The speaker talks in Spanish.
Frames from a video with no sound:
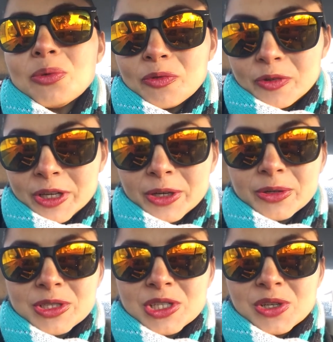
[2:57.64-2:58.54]
un frío,
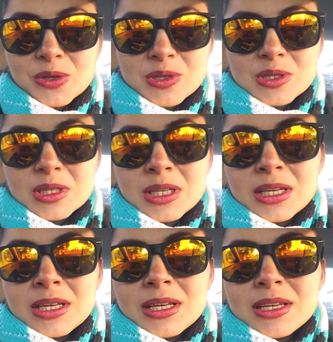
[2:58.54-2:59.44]
chicos.
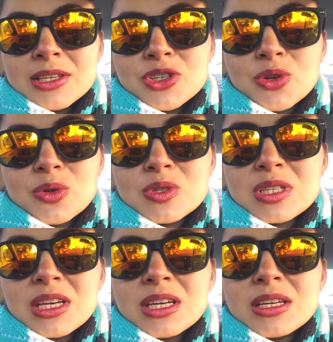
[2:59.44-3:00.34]
Yo no
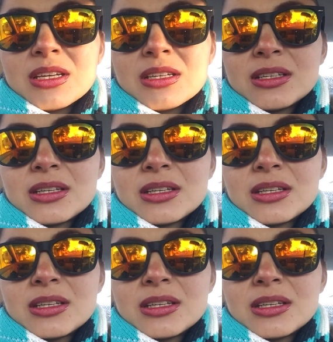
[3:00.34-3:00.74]
sé,